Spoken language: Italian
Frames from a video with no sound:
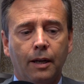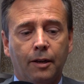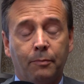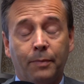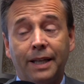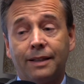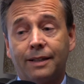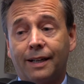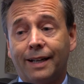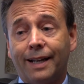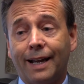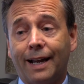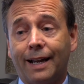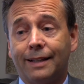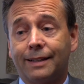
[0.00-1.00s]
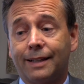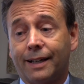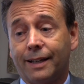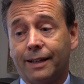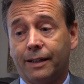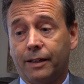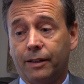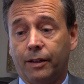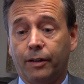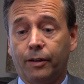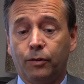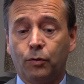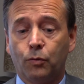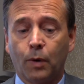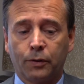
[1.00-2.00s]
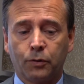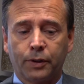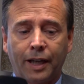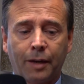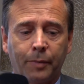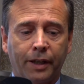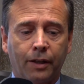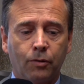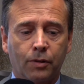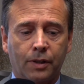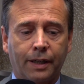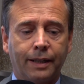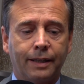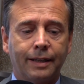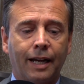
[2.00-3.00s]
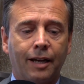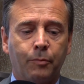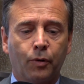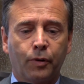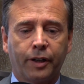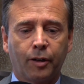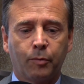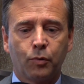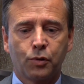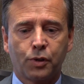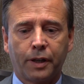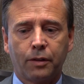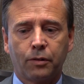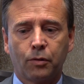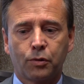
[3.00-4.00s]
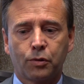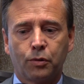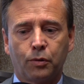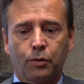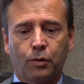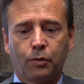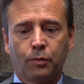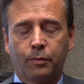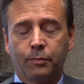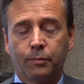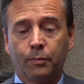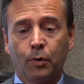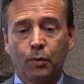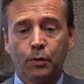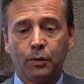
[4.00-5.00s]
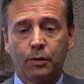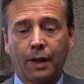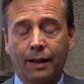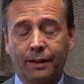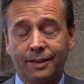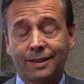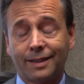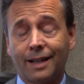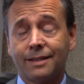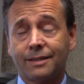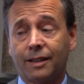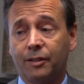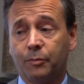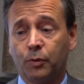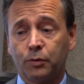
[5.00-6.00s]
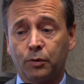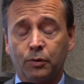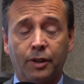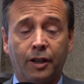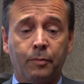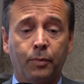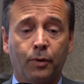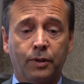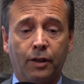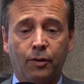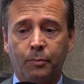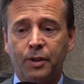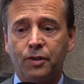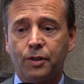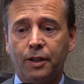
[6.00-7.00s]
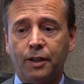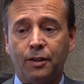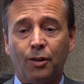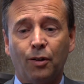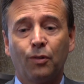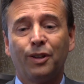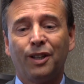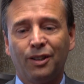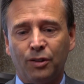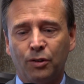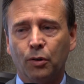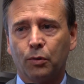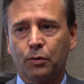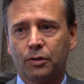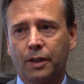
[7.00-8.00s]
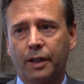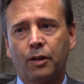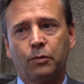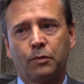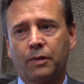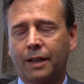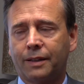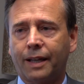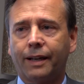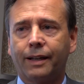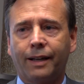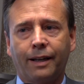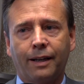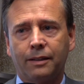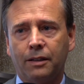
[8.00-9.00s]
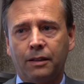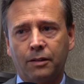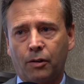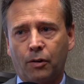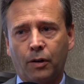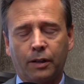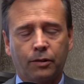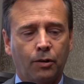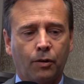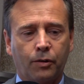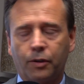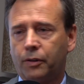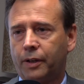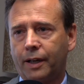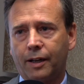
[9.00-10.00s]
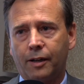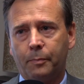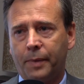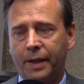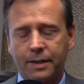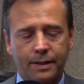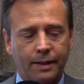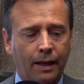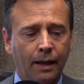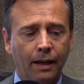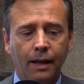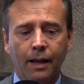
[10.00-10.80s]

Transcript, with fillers: mentre le altre, eh, quando chiama in incorreità Monica Busetto, sono molt- a distanza di molto tempo dall'omicidio, indotte con una tecnica di interrogatorio che calpesta